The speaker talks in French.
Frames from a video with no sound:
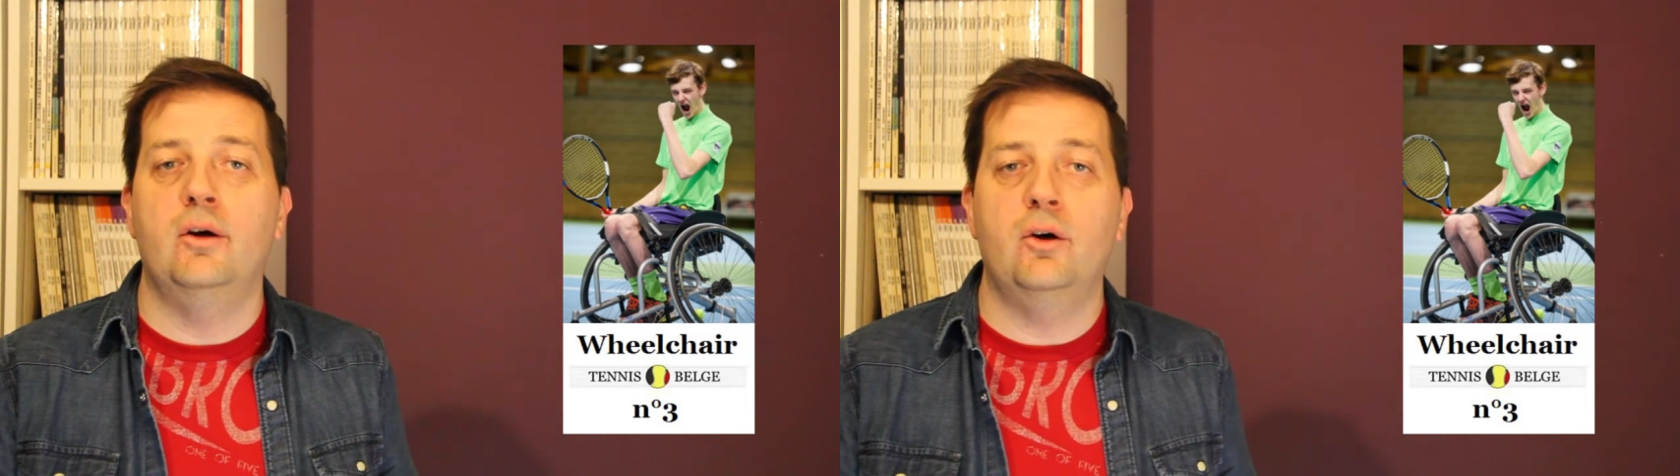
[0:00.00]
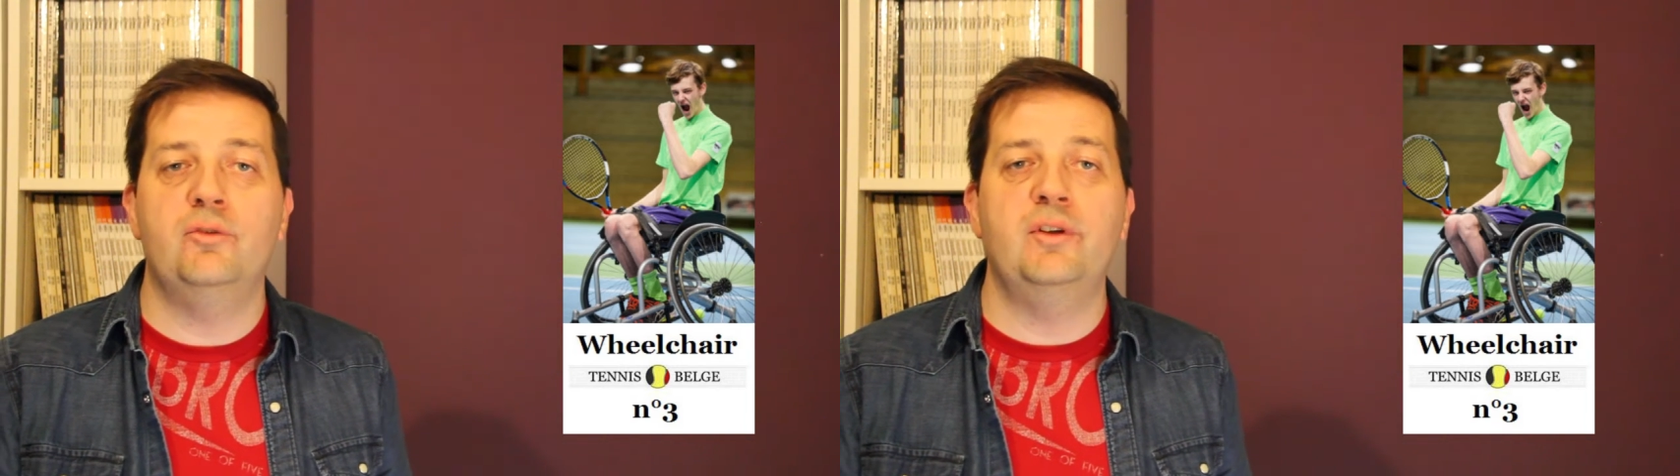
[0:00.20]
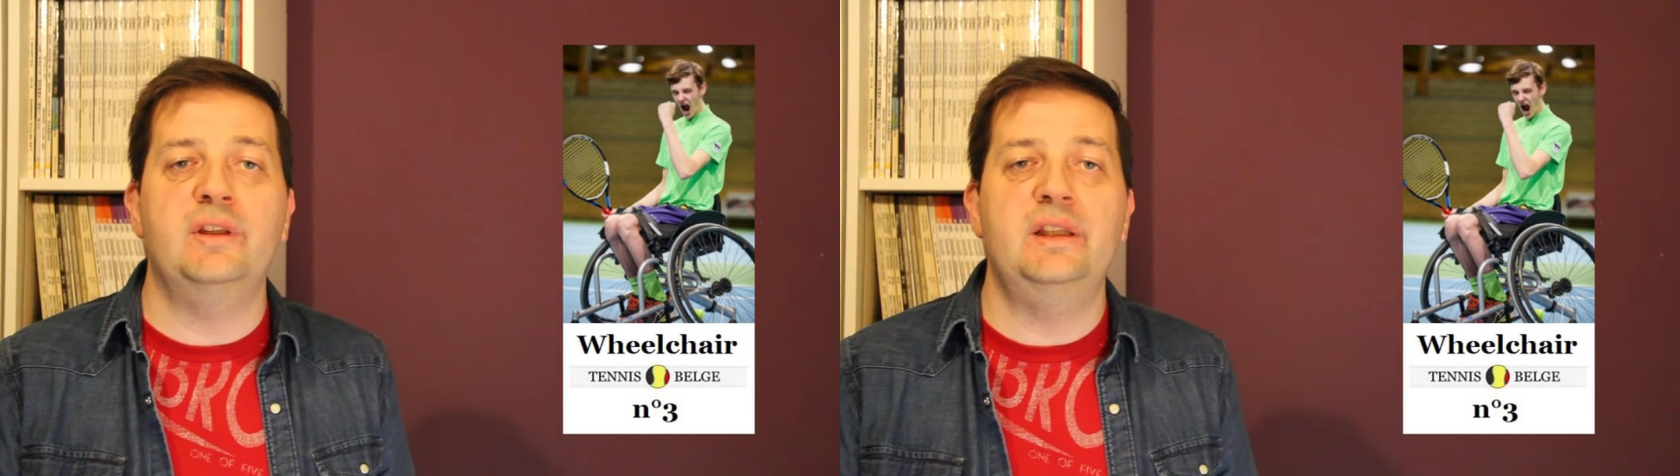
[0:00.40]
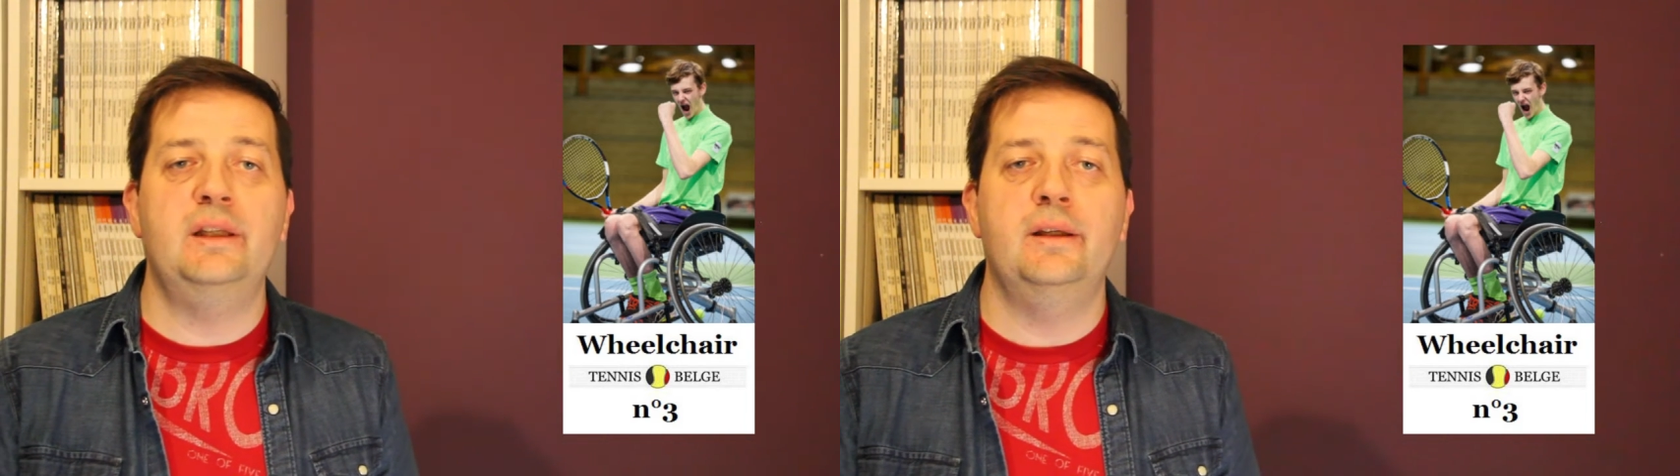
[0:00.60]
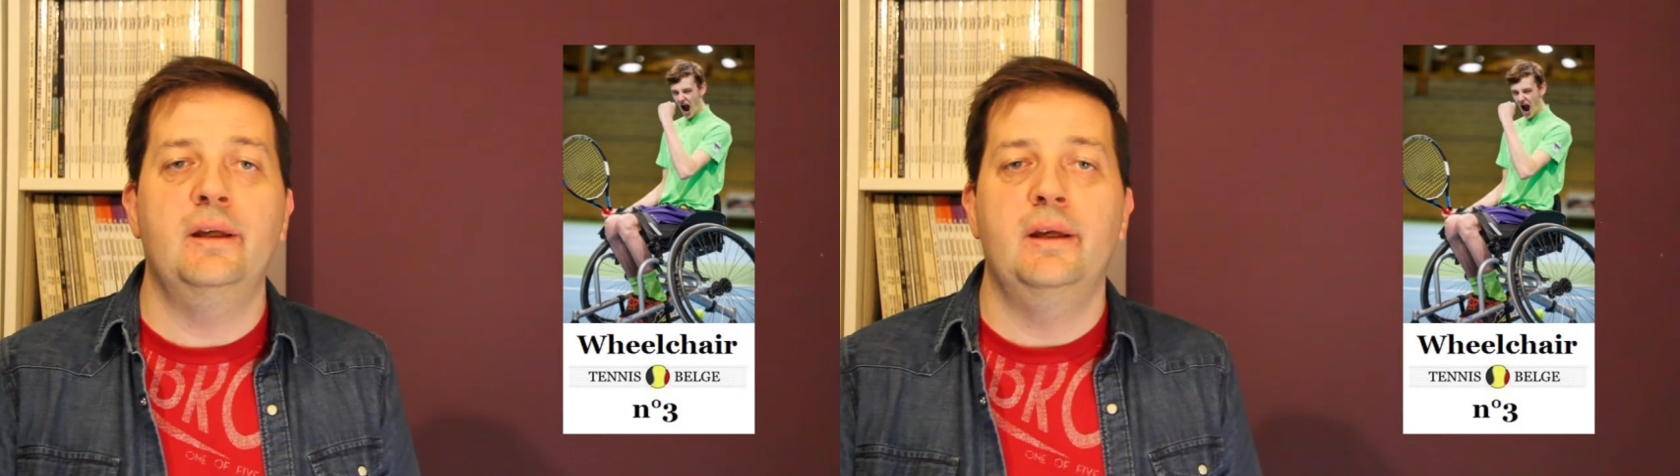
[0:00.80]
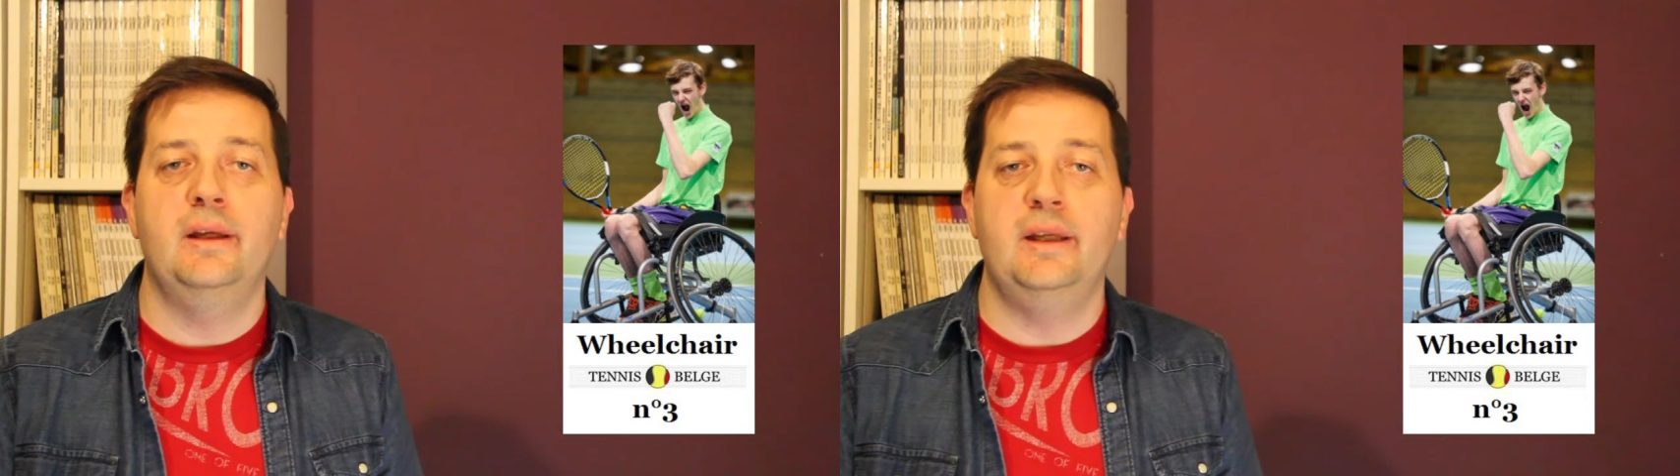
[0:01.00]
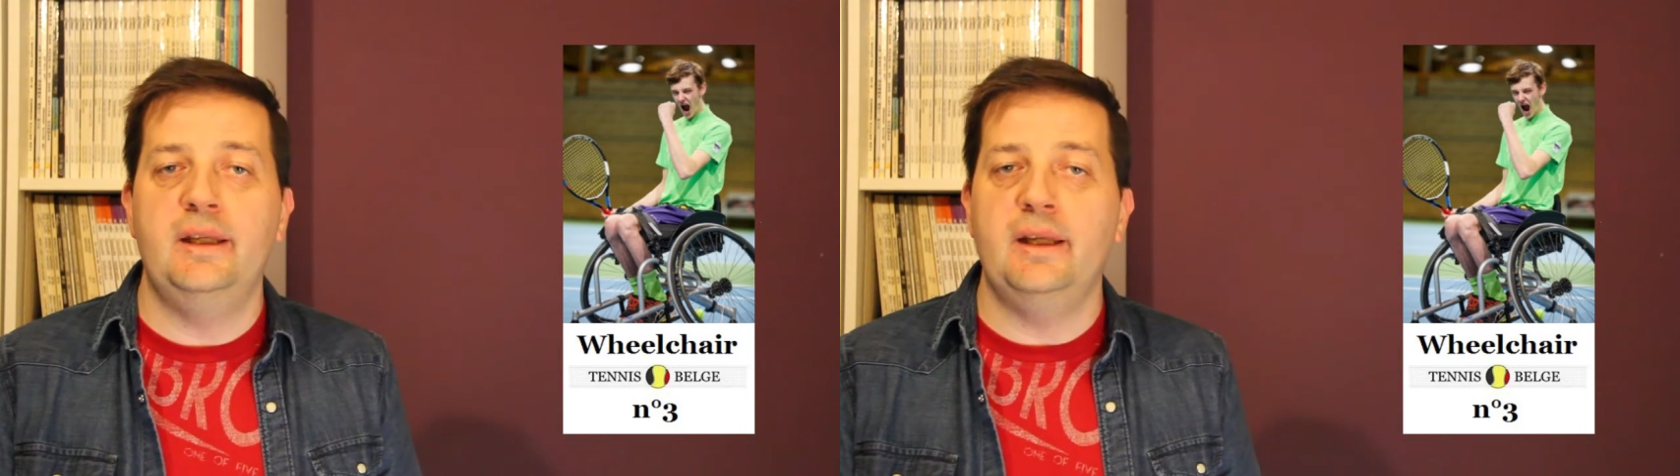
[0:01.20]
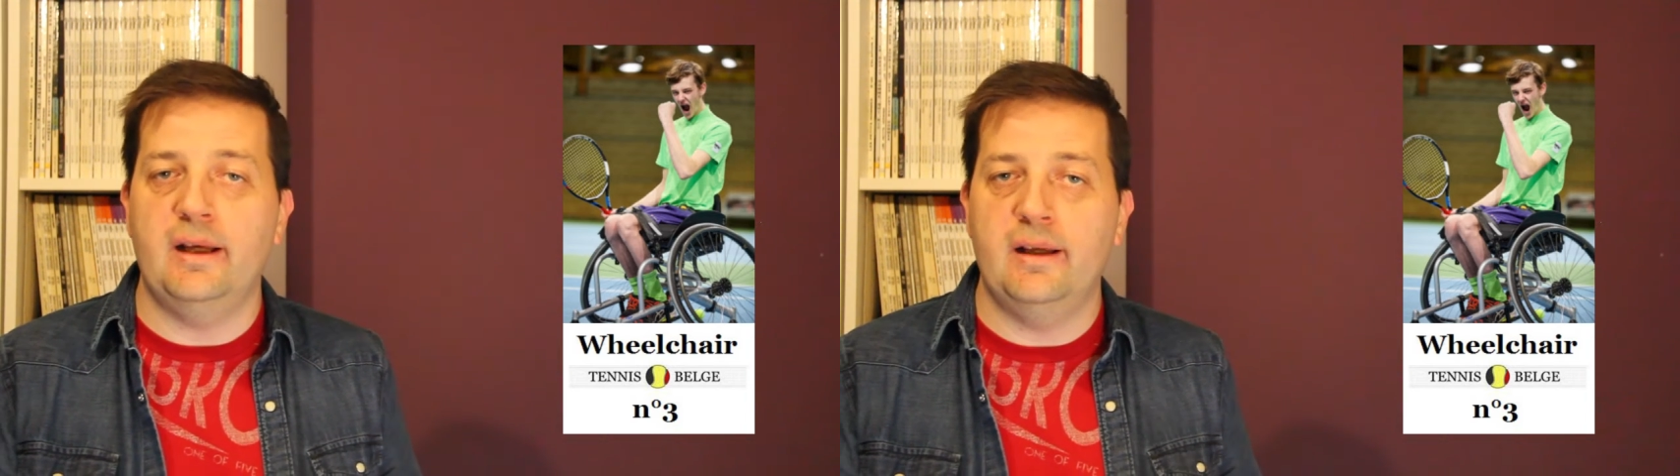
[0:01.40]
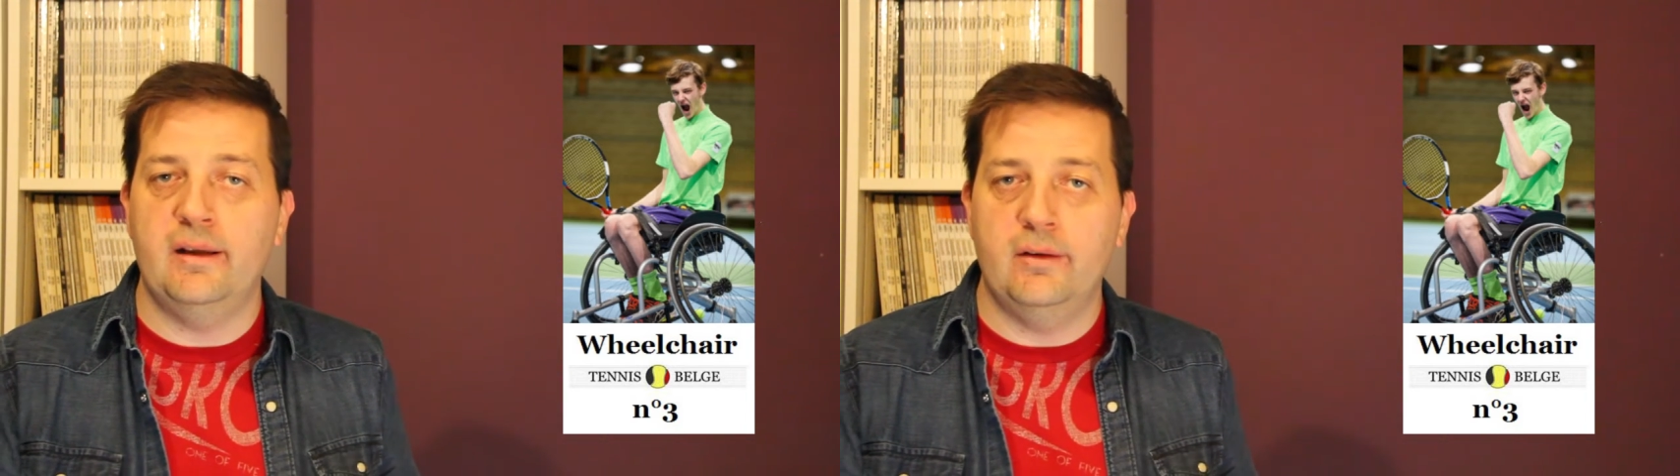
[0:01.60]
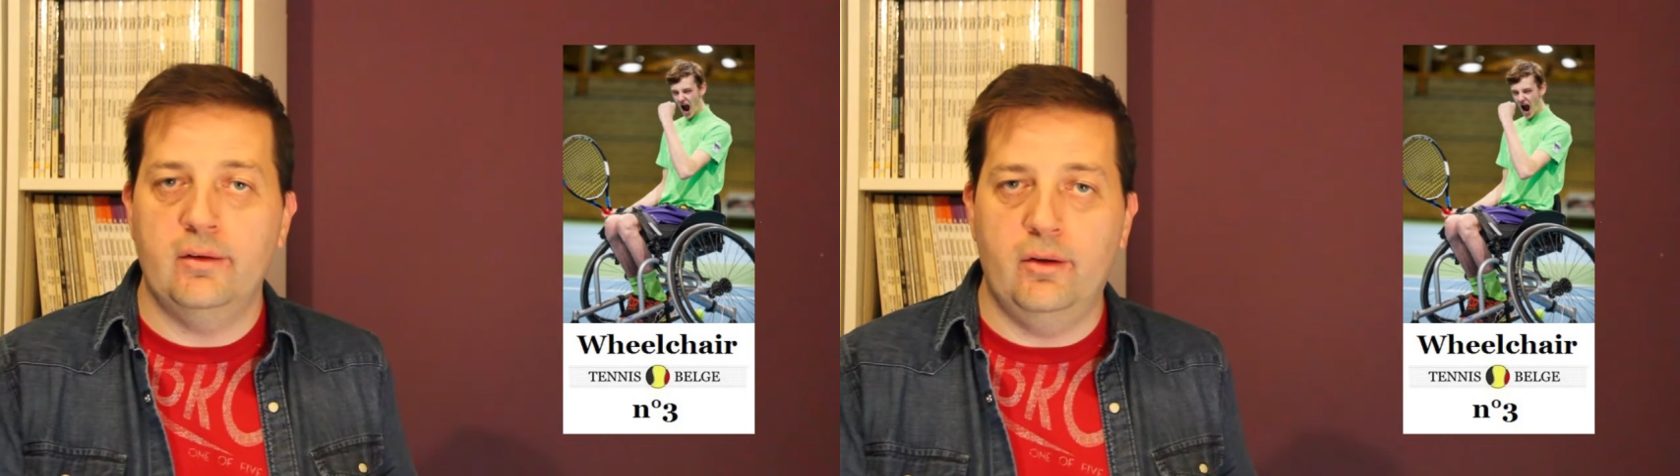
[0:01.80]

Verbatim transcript: en février et a,